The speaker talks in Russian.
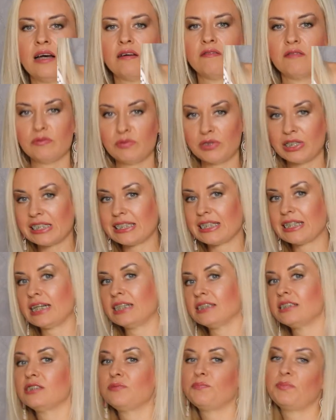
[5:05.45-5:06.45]
Вообще
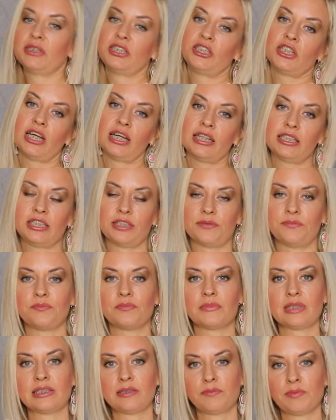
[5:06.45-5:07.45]
старайтесь почаще
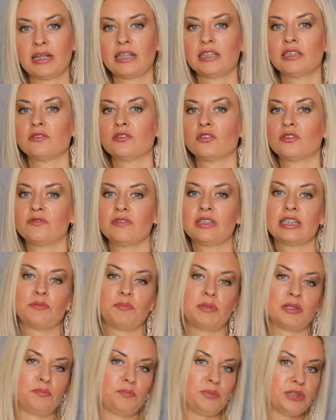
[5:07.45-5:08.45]
спрашивать у своих
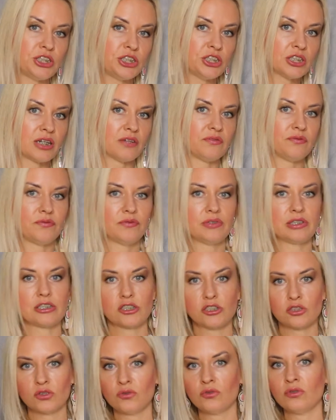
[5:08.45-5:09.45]
подписчиков,
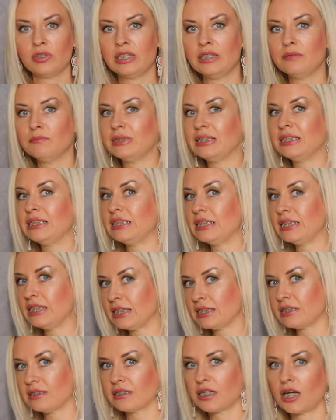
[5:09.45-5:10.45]
что им
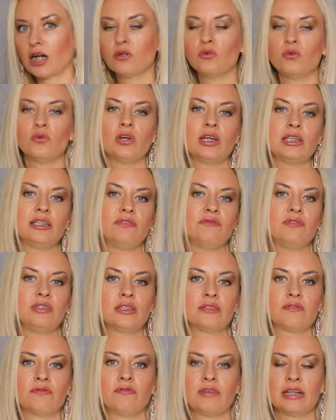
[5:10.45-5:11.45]
интересно, какую они
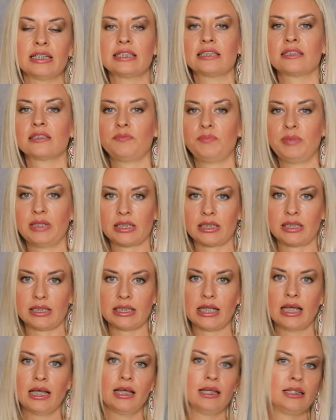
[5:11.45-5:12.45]
видят в вас экспертность.
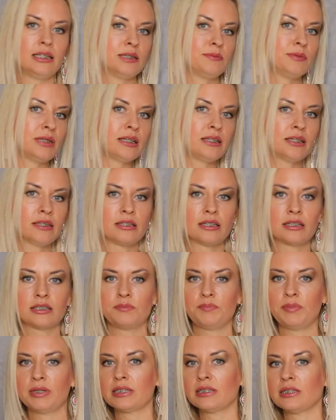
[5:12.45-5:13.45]
Не обязательно это
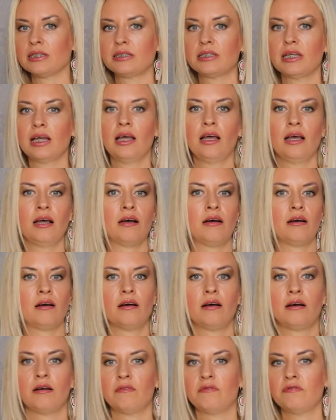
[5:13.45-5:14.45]
экспертность э,
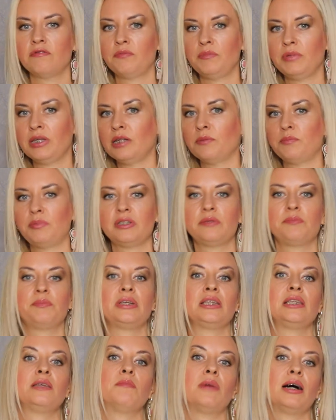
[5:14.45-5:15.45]
в мире
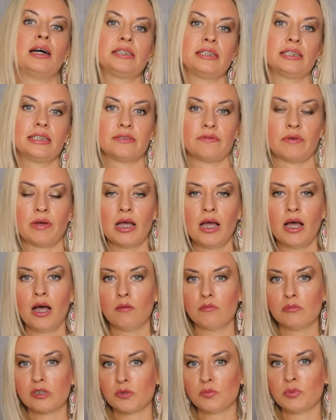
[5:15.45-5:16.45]
предпринимательства.
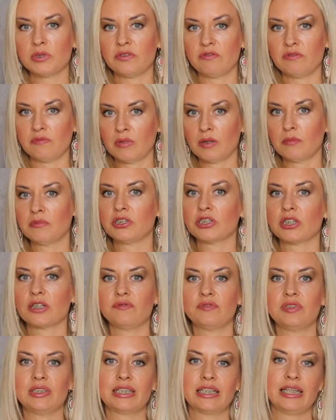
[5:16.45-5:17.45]
Может быть, и вы мамочка
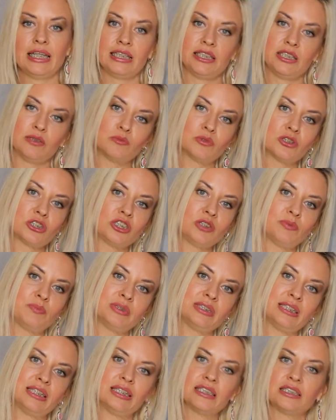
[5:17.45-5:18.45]
в декрете, и можете
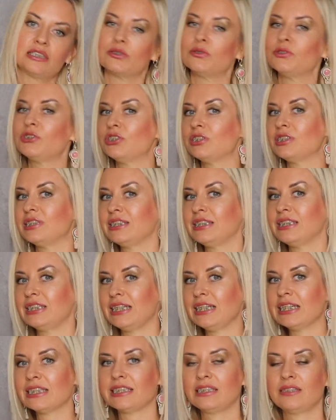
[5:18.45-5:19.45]
поделиться очень
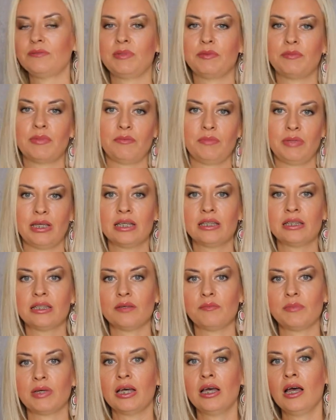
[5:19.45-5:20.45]
интересными
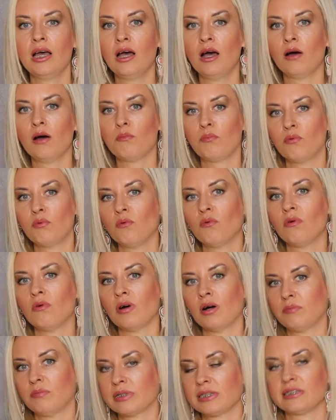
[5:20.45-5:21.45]
моментами по
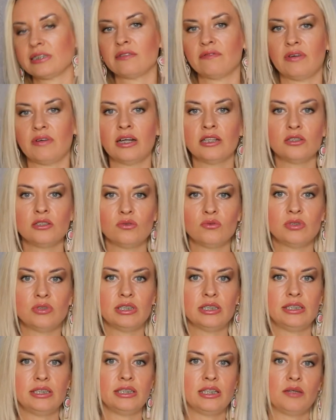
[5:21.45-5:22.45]
образованию
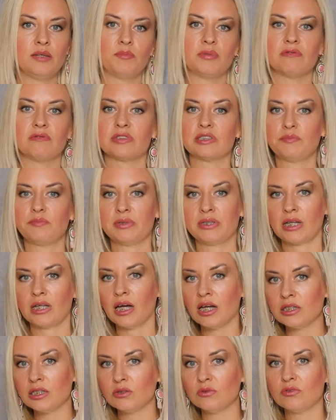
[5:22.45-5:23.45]
детей, по
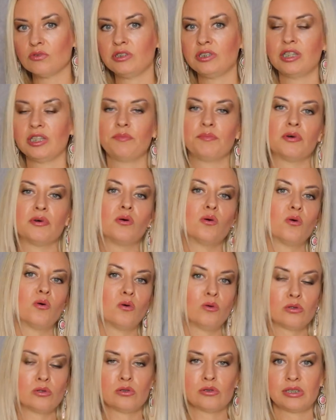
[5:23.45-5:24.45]
воспитанию детей, по
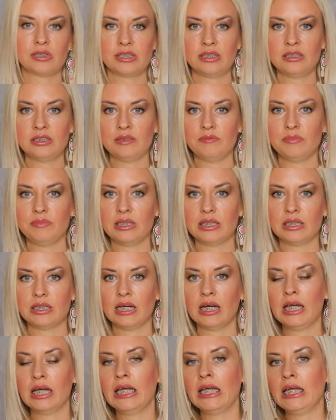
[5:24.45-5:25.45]
уходу за детьми.
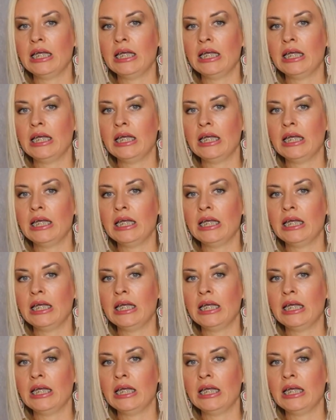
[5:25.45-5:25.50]
Да?